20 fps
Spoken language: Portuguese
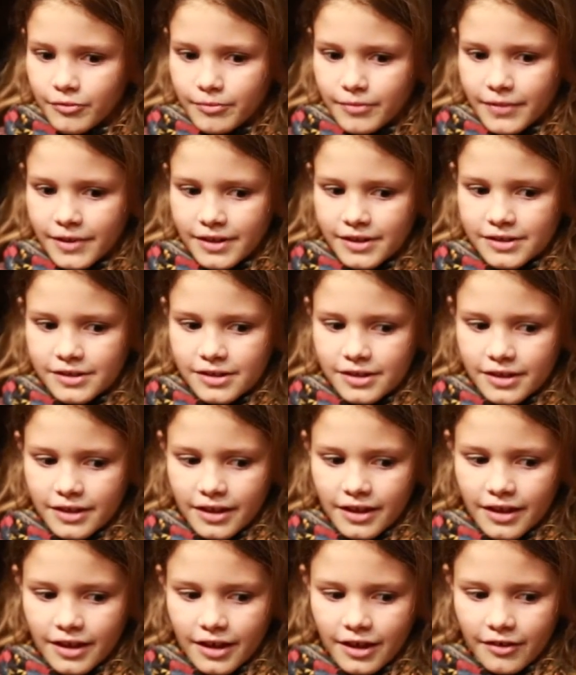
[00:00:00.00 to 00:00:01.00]
o mais
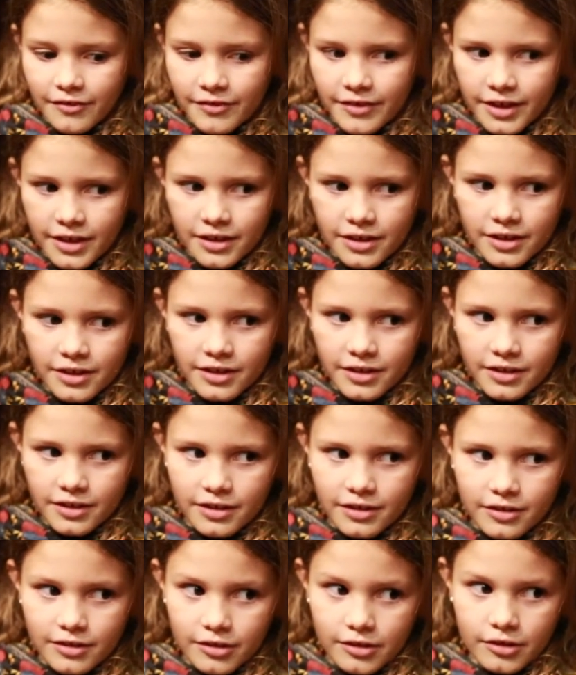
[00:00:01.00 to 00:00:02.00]
legal é
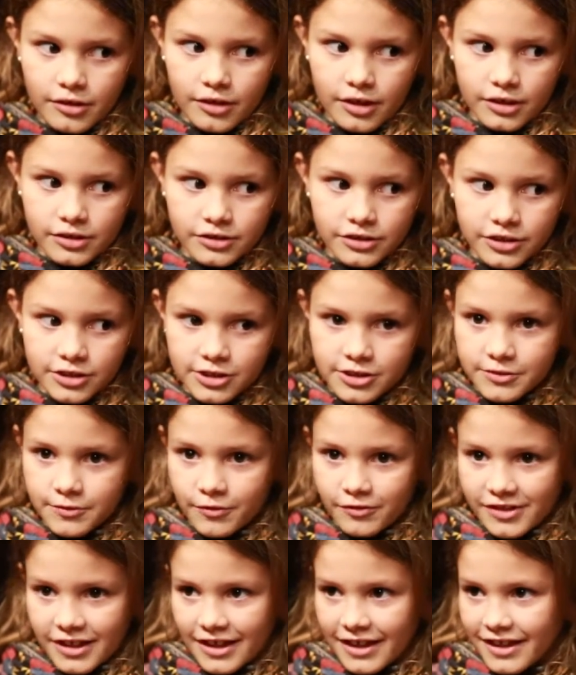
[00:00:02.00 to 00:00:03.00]
que a gente
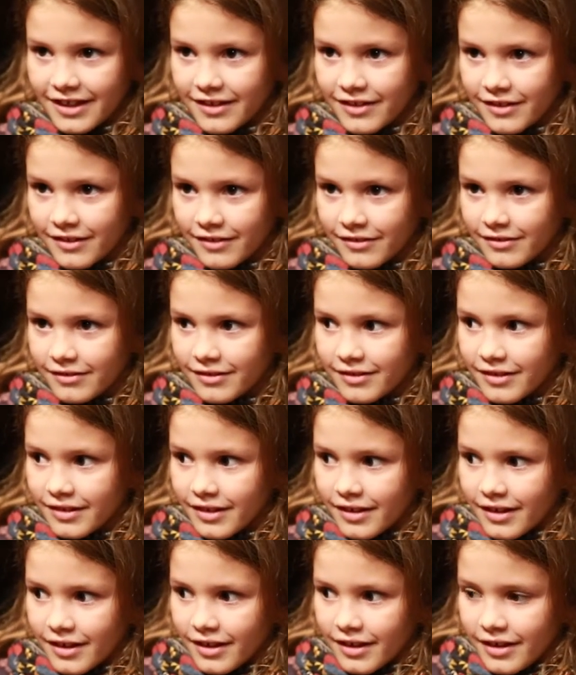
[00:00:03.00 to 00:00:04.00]
consegue
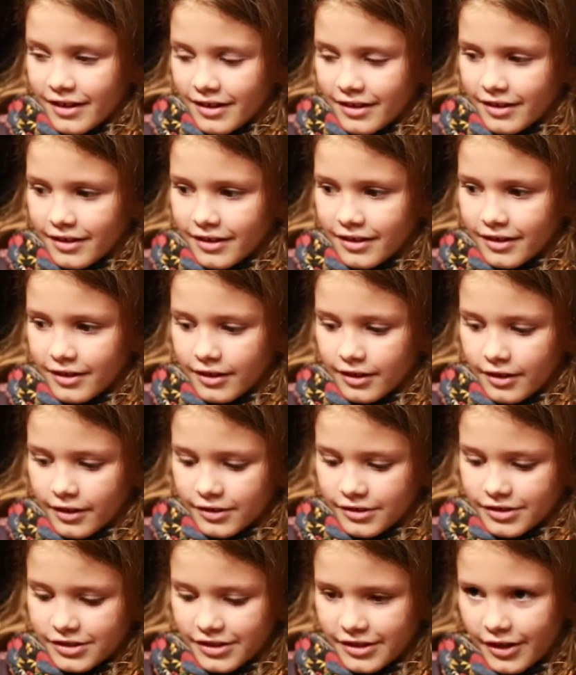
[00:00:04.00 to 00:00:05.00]

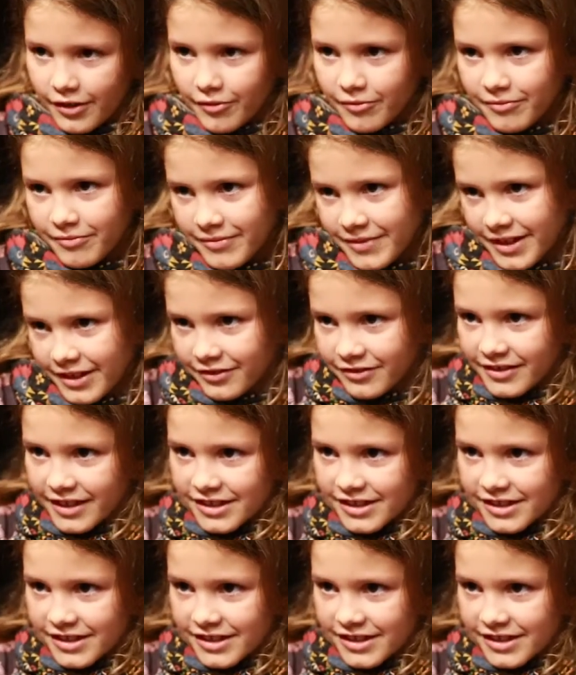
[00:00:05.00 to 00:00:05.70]
uh, tirar o medo